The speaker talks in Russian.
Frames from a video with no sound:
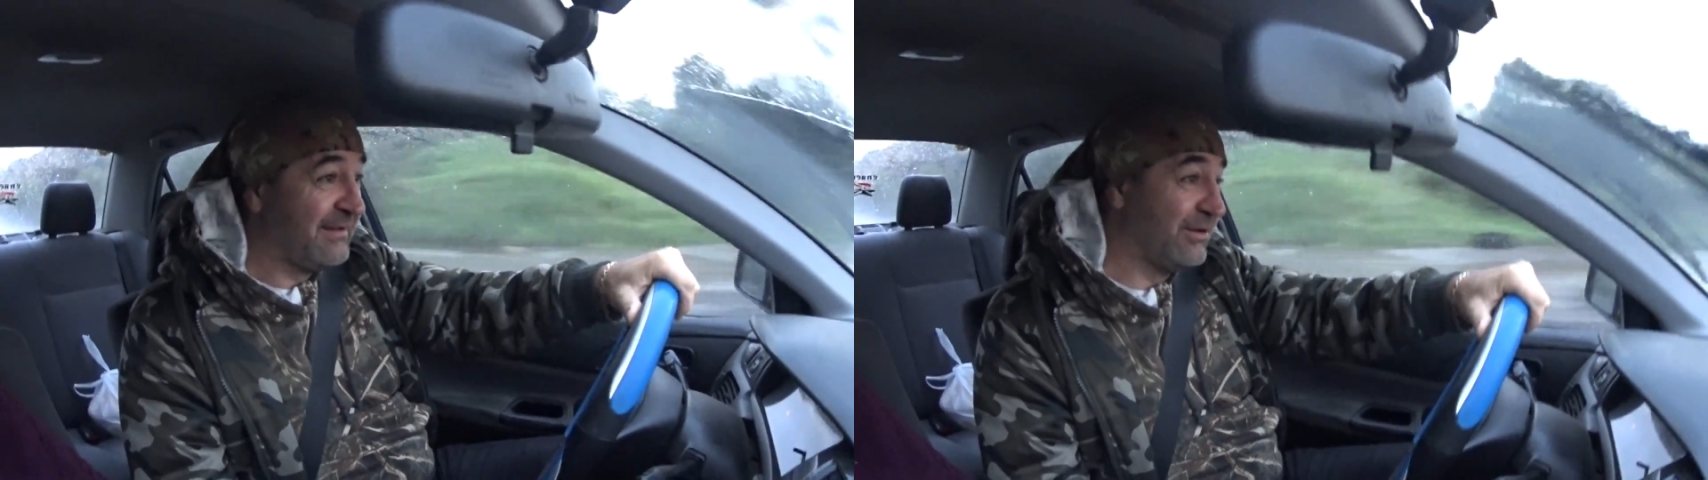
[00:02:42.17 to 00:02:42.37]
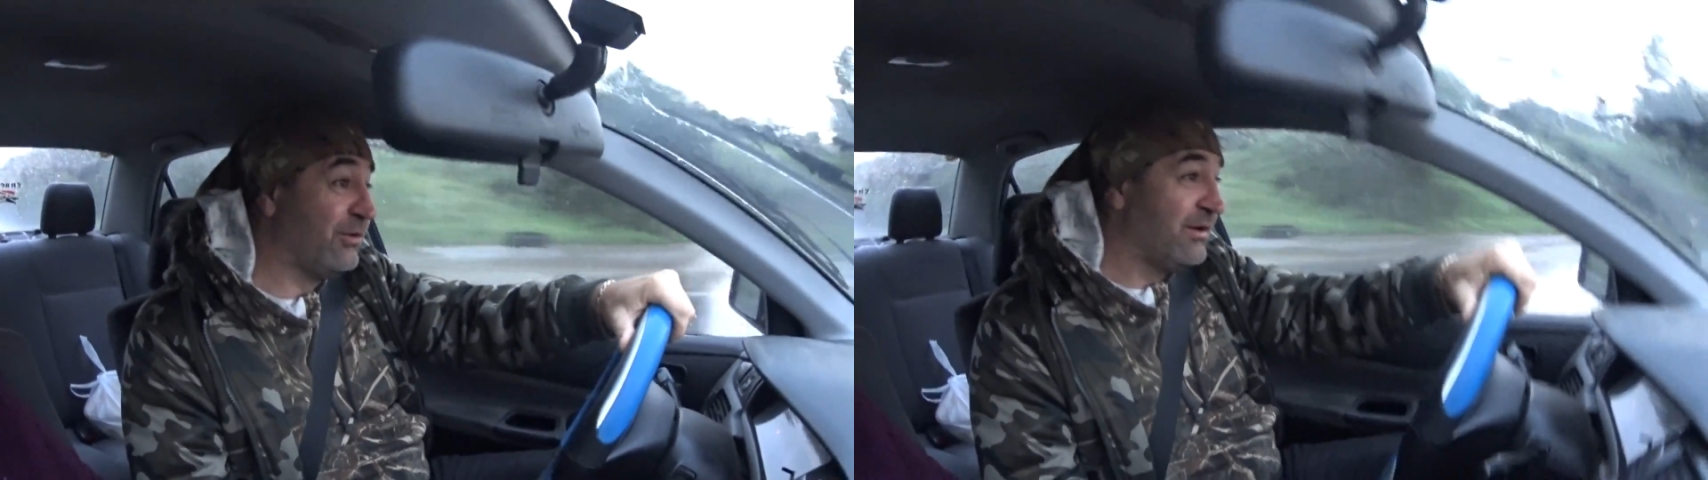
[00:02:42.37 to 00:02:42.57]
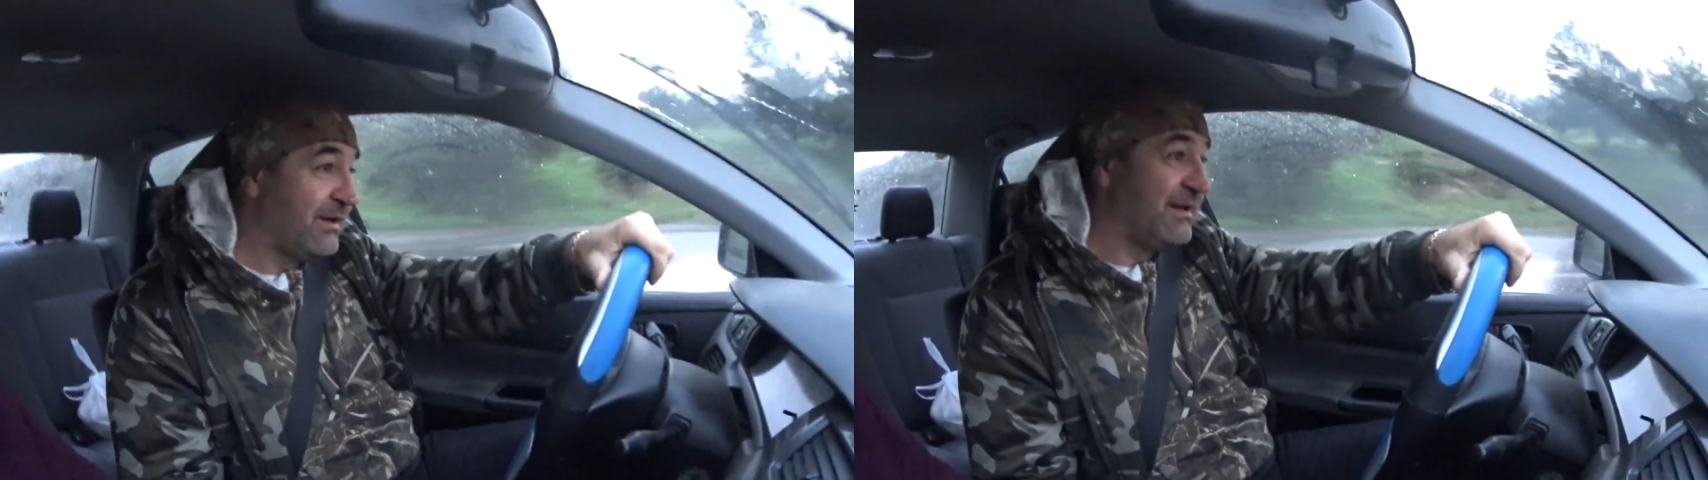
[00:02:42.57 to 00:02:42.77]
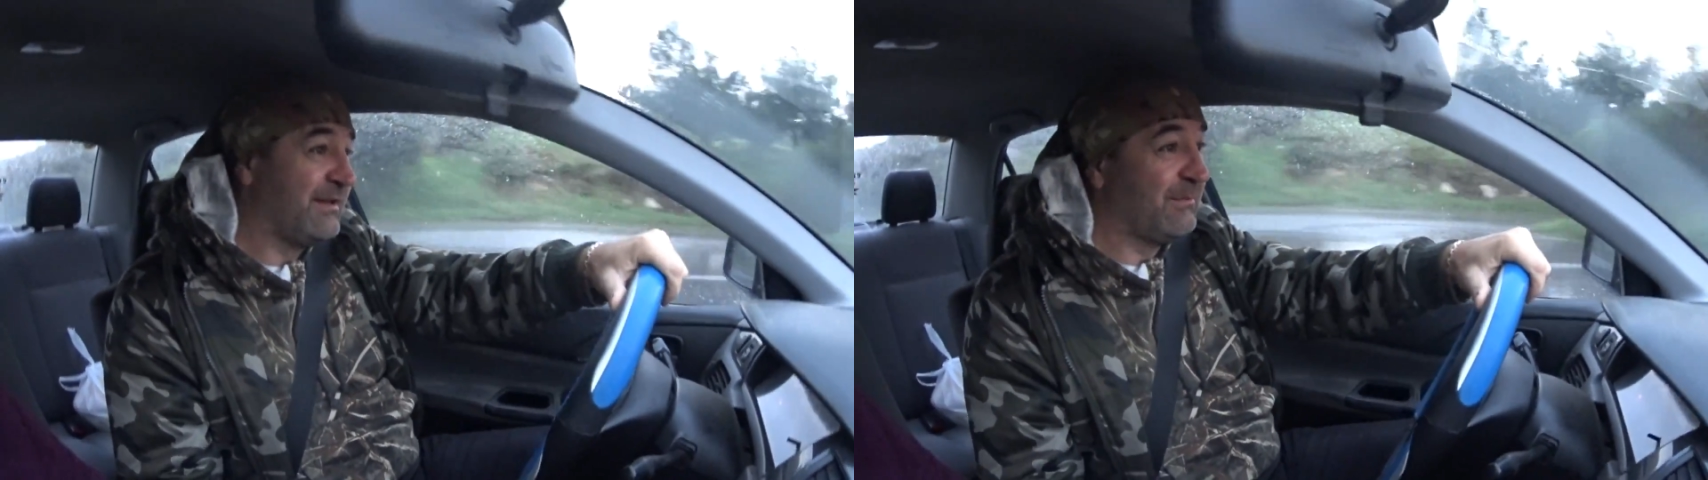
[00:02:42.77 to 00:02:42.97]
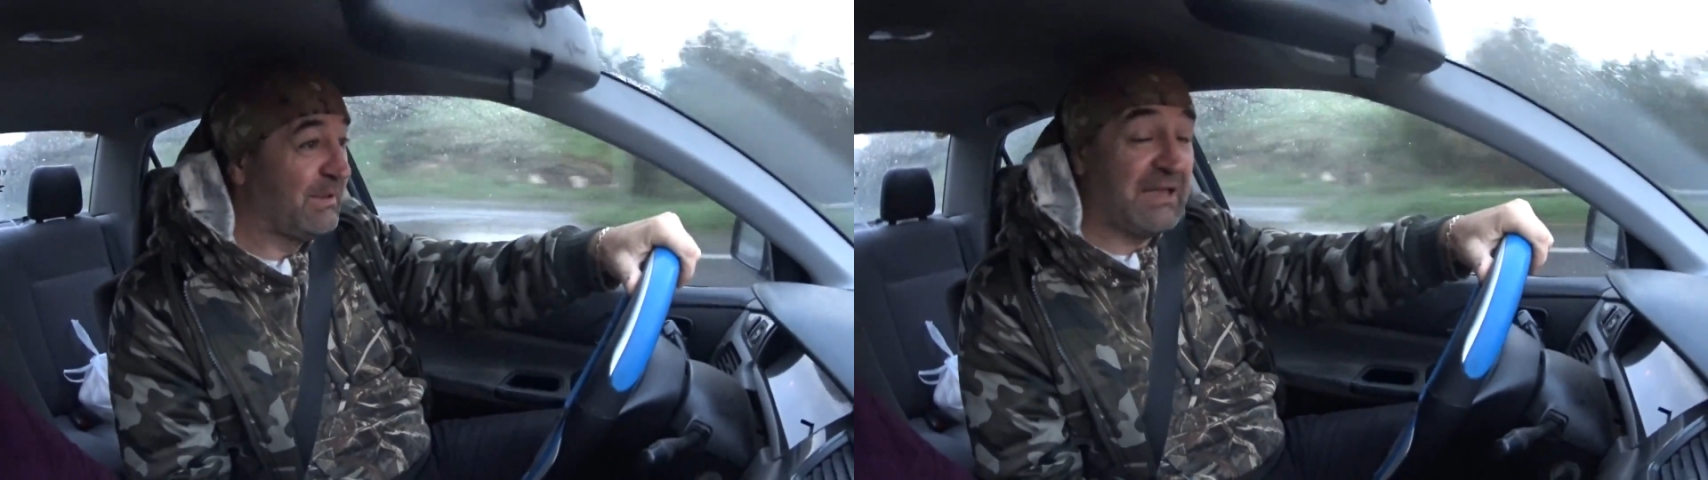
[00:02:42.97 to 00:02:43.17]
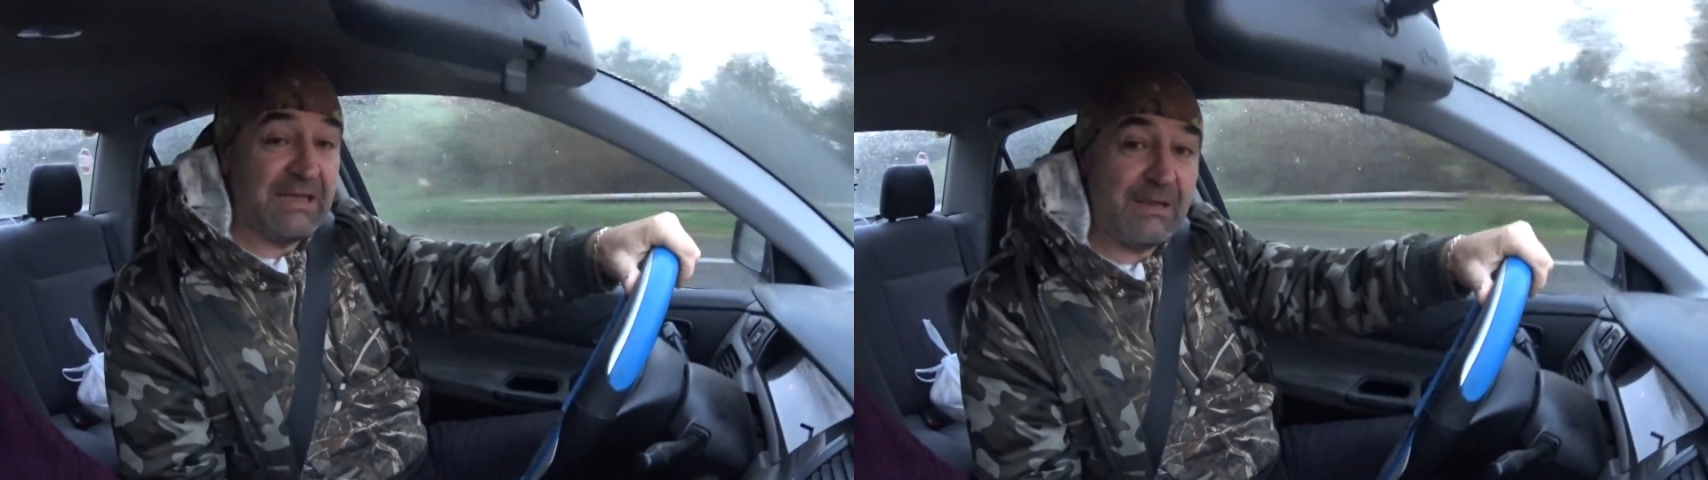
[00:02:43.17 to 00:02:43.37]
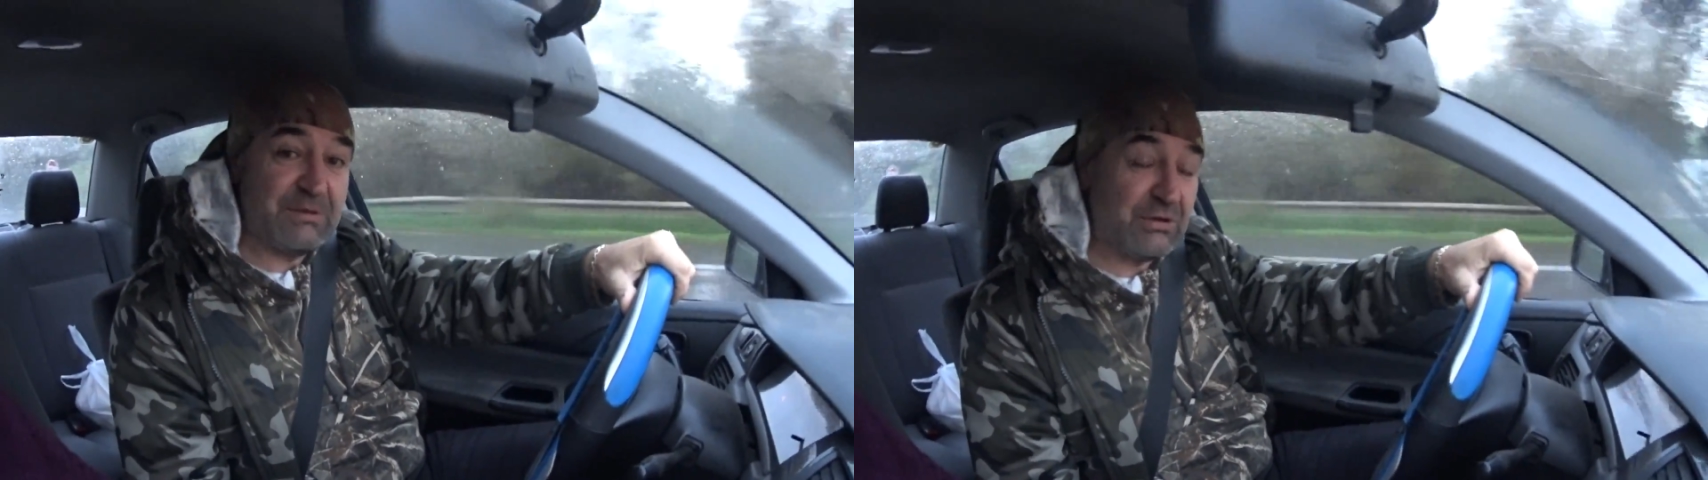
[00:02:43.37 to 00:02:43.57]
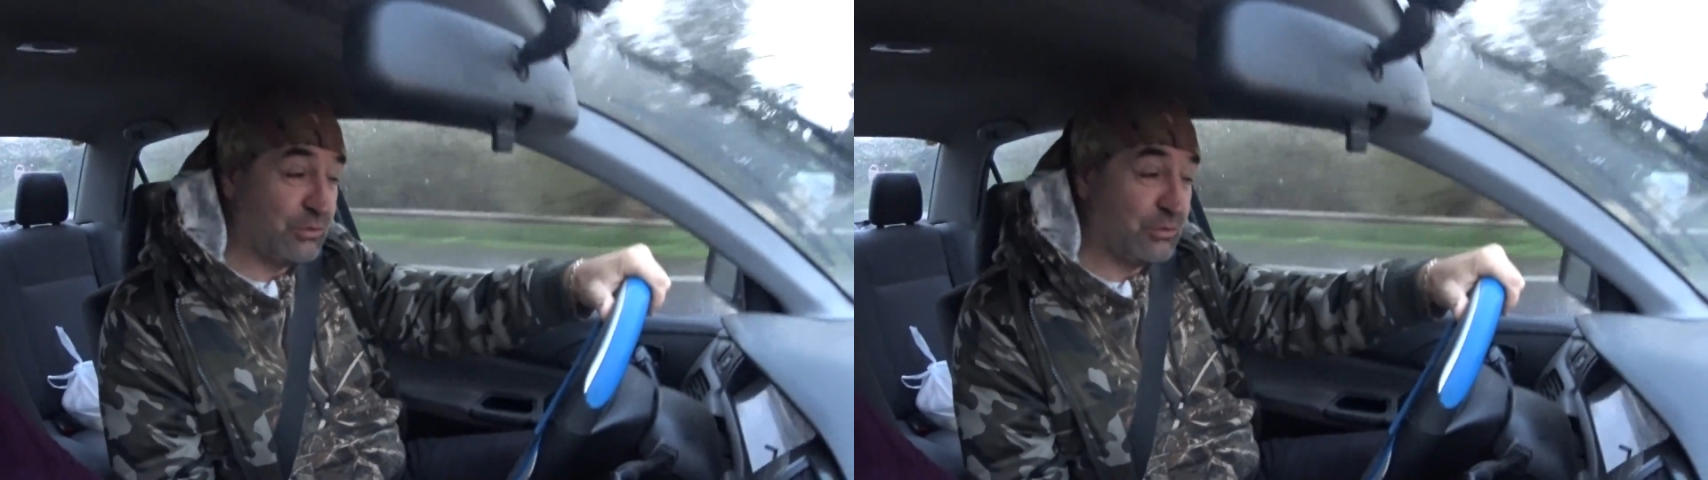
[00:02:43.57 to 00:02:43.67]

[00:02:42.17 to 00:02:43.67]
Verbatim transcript: Ну, мы надеемся,